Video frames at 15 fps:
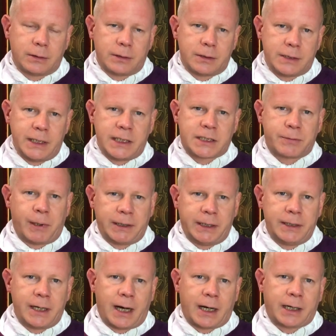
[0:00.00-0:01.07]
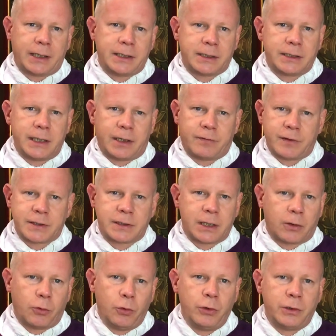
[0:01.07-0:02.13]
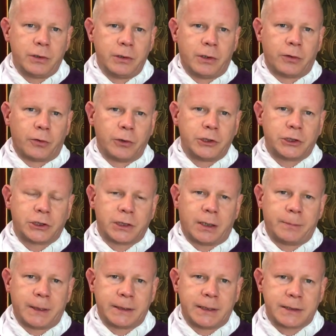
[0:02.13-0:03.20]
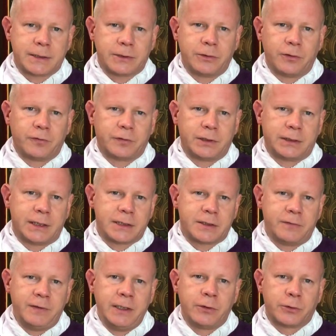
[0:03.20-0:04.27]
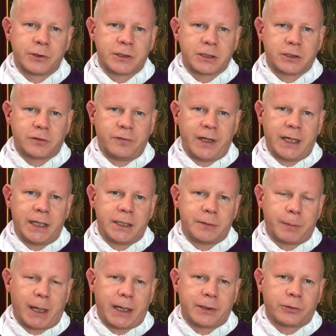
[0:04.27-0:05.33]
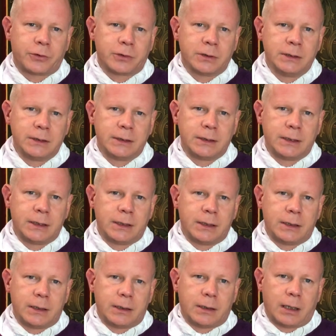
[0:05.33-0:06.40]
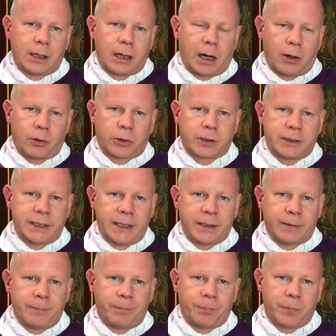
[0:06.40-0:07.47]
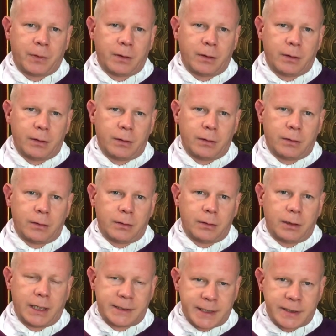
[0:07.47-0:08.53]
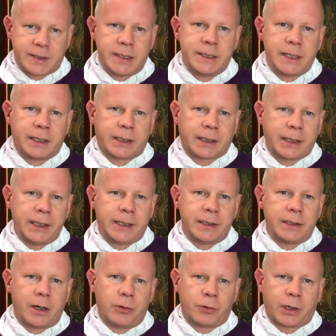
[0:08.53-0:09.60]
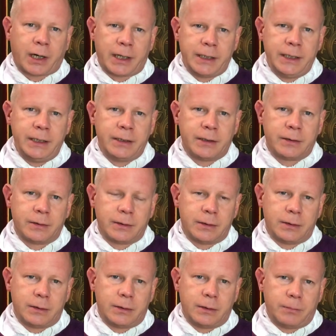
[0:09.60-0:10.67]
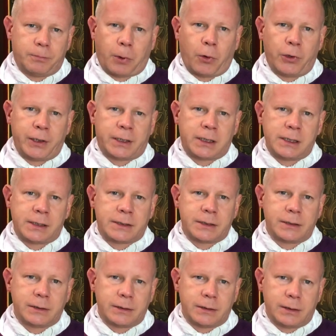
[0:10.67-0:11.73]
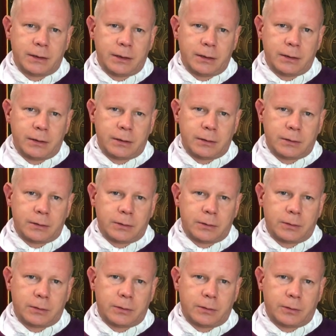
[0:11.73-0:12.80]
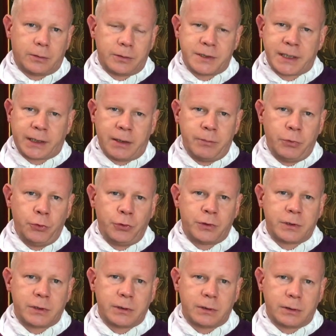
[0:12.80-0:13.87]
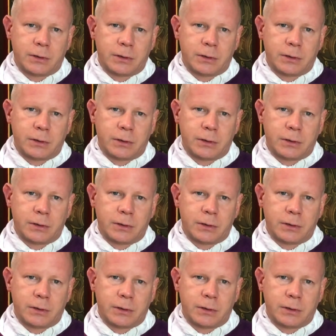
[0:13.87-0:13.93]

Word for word: sie ist zwar in den Nachrichten etwas nach unten gerutscht, aber das dürfte das Virus schwerlich beeindrucken. Auch der entsetzliche Krieg in der Ukraine beutelt unser Gemüt